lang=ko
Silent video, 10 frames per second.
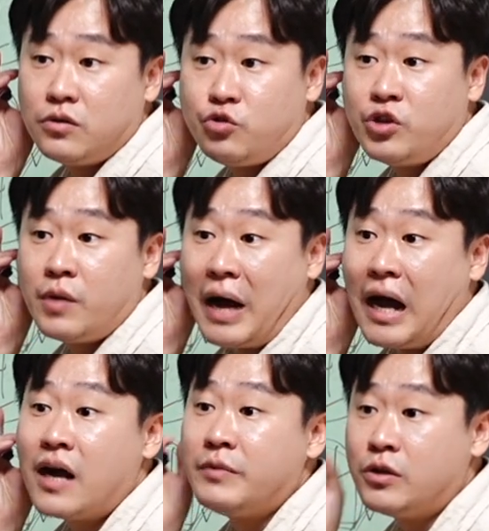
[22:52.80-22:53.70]
귀에
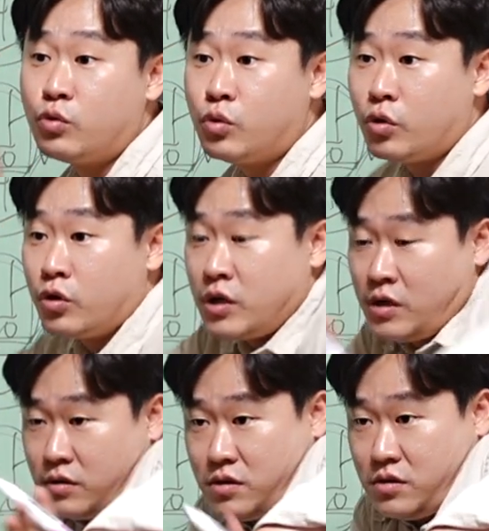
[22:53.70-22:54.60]
마감이 있고
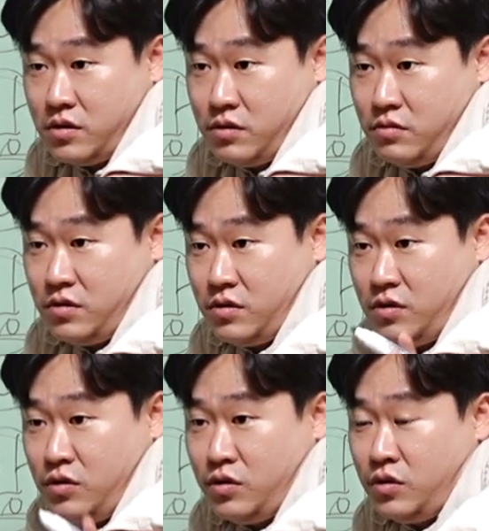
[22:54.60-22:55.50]
여기에
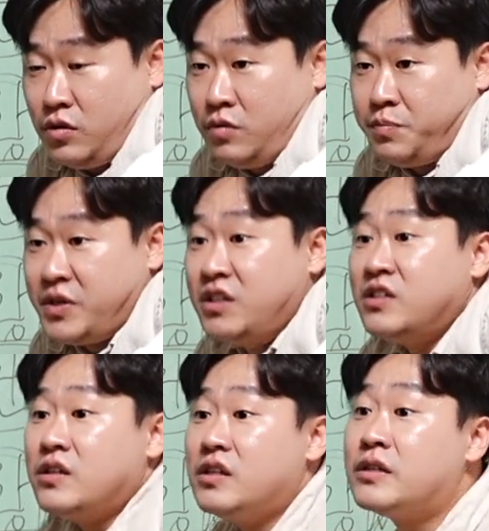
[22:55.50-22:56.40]

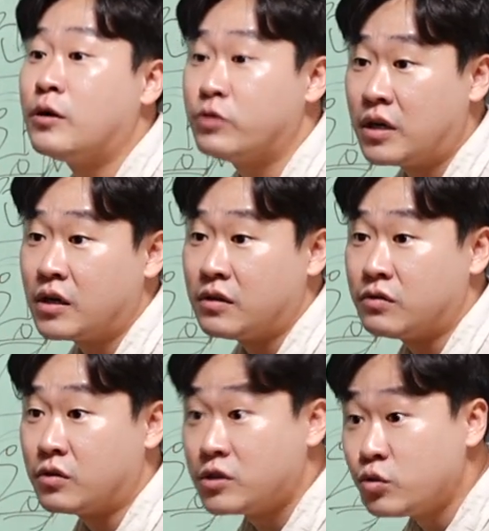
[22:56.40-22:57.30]
비늘 있다고
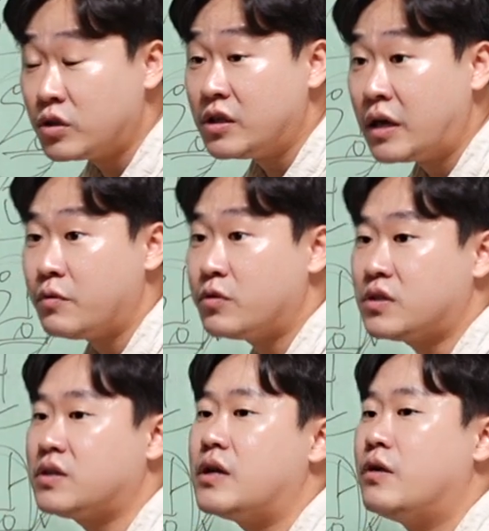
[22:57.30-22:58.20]
생각했어요. 이게
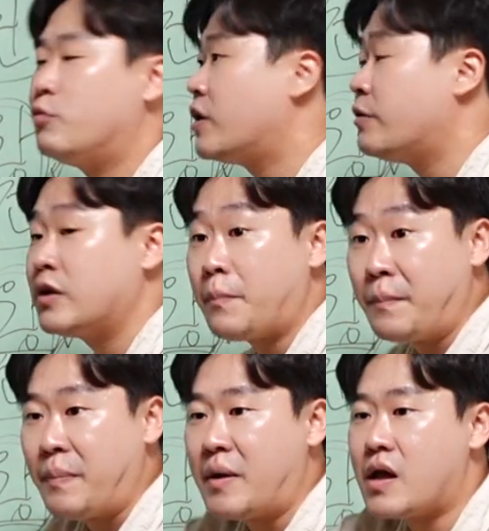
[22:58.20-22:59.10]
왜냐면 이게
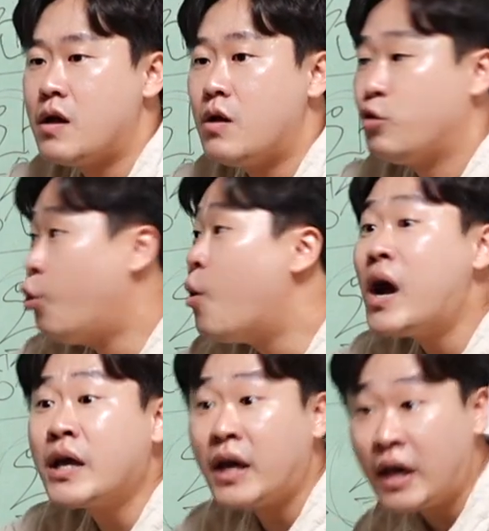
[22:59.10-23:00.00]

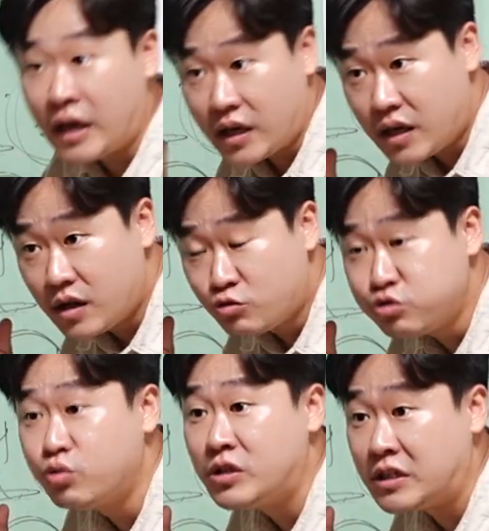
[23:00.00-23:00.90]
용왕의
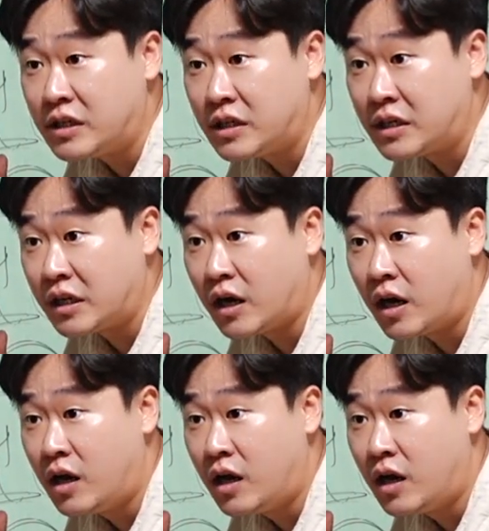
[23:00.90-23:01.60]
후손이니까